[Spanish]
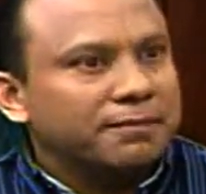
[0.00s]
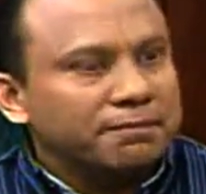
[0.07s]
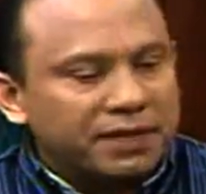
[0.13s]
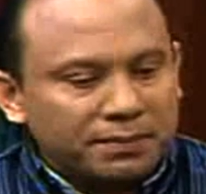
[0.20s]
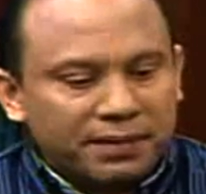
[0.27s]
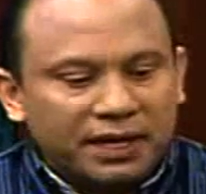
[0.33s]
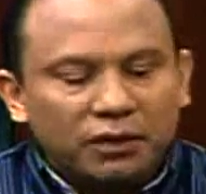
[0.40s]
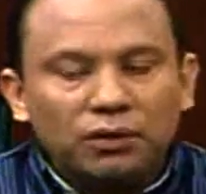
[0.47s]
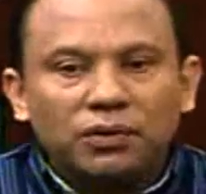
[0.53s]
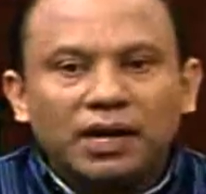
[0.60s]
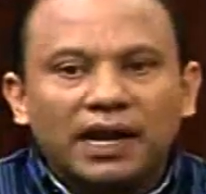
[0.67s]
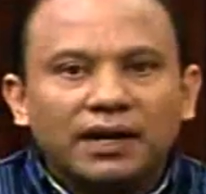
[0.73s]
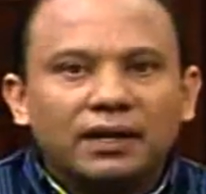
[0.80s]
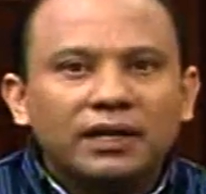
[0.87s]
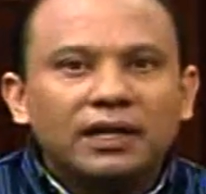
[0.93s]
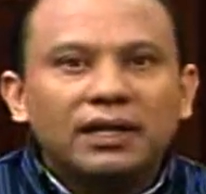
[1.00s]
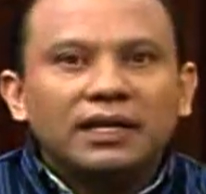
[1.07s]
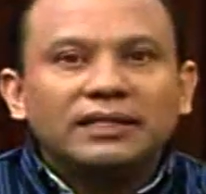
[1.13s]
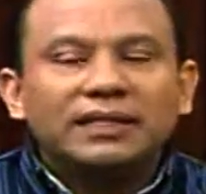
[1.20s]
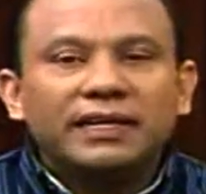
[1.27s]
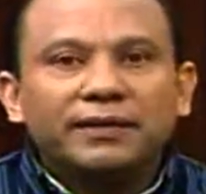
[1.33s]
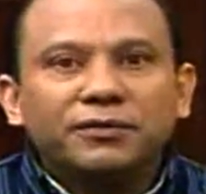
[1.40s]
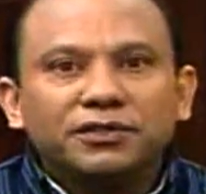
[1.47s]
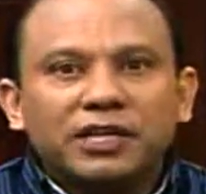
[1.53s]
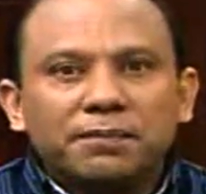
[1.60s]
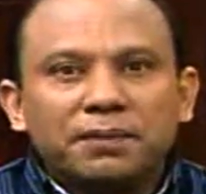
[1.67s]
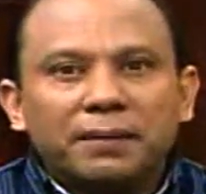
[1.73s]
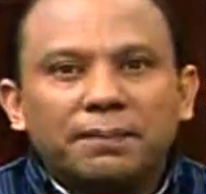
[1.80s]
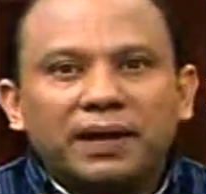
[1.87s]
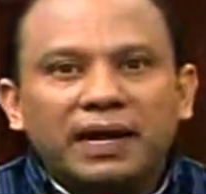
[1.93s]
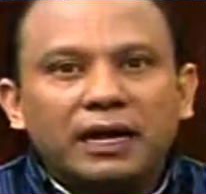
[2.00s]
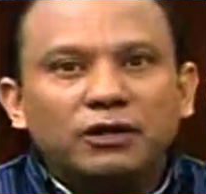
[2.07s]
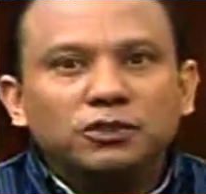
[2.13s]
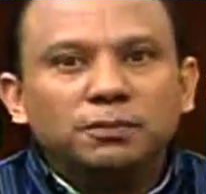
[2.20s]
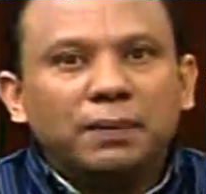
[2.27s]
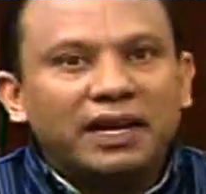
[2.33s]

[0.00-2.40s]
En primer lugar, tenemos que prepararlos